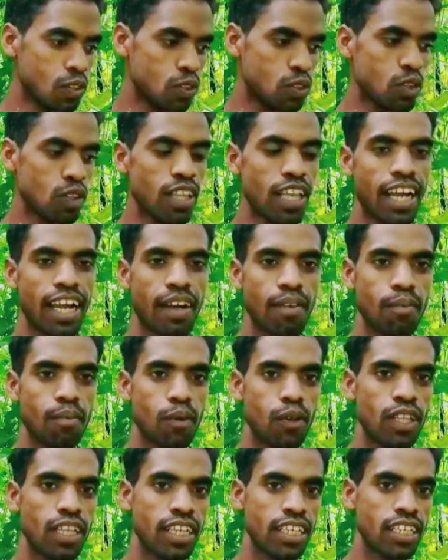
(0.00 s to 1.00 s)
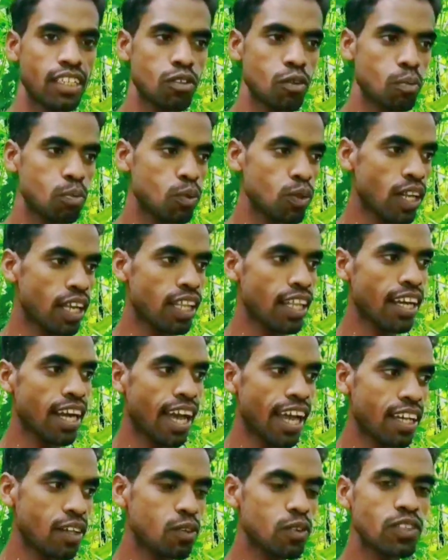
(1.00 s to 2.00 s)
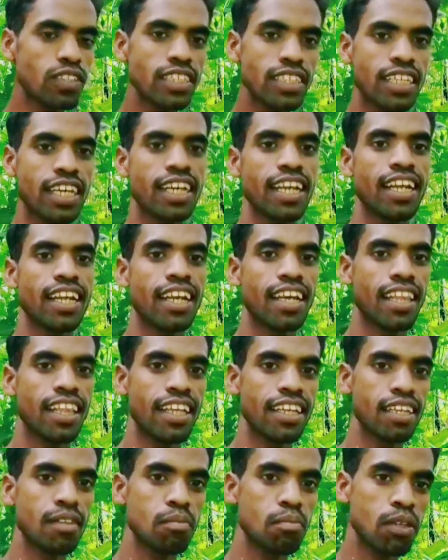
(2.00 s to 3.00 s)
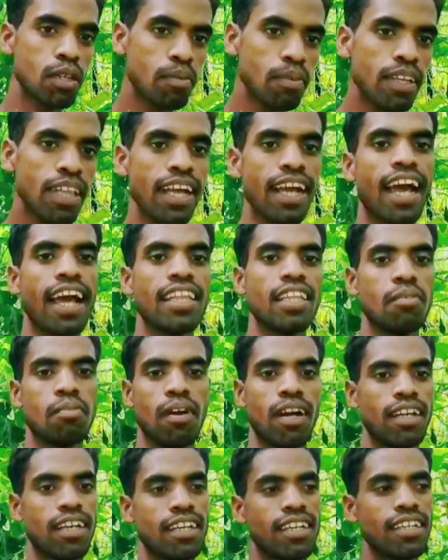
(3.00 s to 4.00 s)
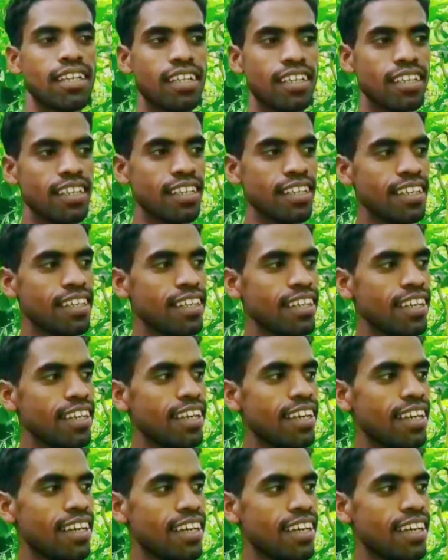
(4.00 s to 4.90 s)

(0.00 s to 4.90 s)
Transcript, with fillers: जो लगे बोले रही वो तो पूरा लगाए कोशिश करे रहे लेकिन फिर भी लगा नहीं पा रहे हाँ।